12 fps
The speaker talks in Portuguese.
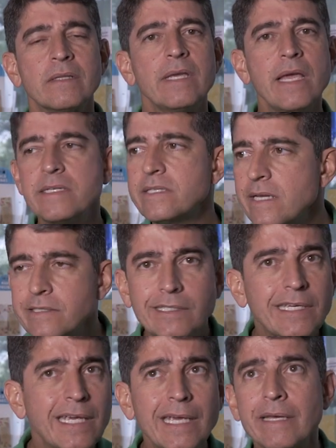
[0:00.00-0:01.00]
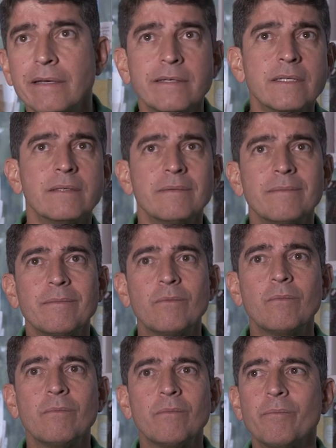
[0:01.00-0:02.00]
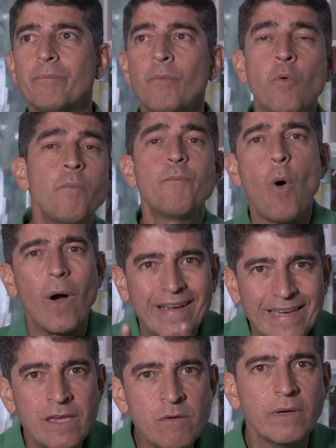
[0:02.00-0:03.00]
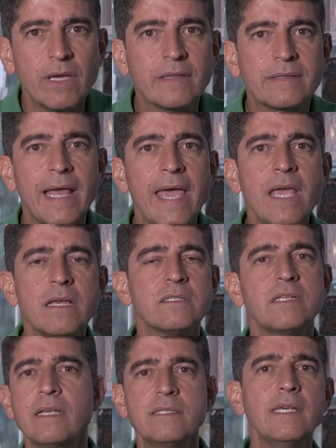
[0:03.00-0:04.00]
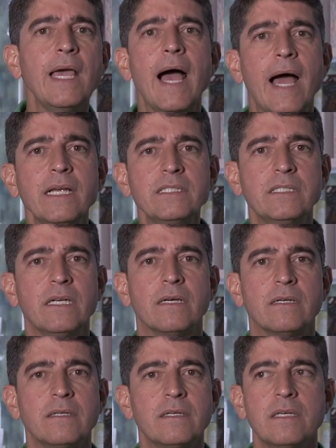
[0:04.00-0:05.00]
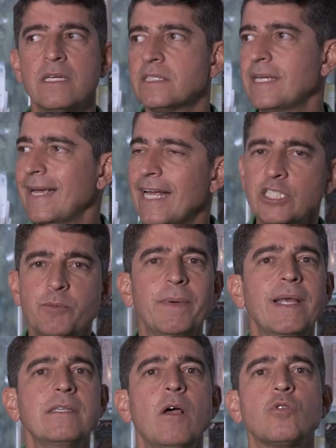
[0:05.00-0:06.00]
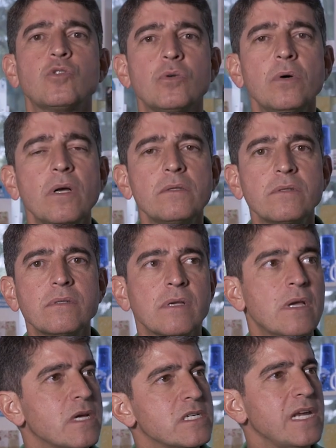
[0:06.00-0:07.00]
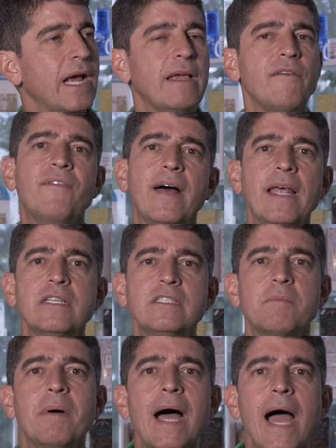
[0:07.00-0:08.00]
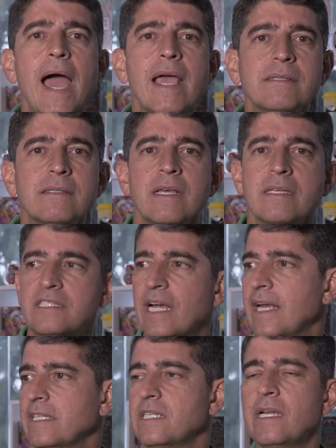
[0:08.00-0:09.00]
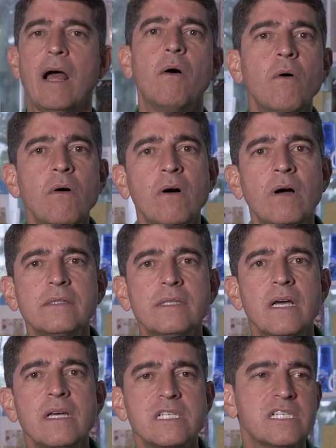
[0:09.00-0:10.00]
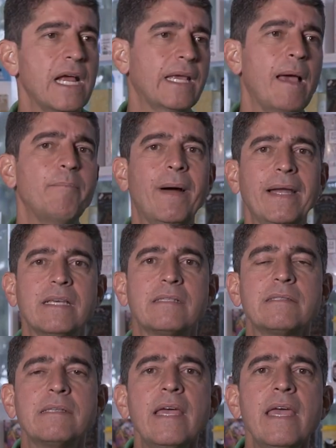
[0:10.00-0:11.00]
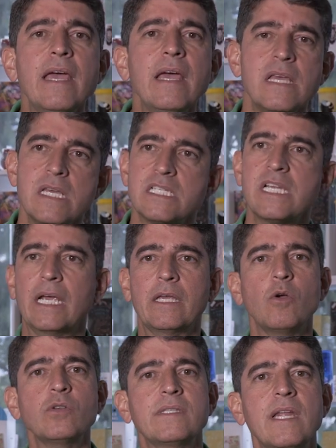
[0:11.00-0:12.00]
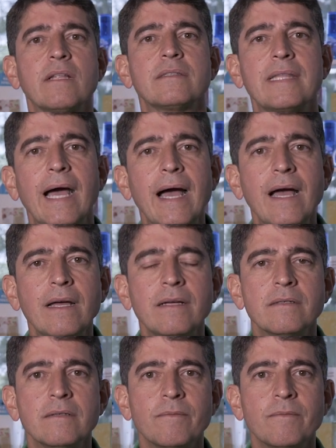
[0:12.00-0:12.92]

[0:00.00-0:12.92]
Tem gente que um pouquinho que tem já se acha, já quer desprezar os outros, já quer falar demais, já quer tirar onda, já quer aparecer, já quer ostentar.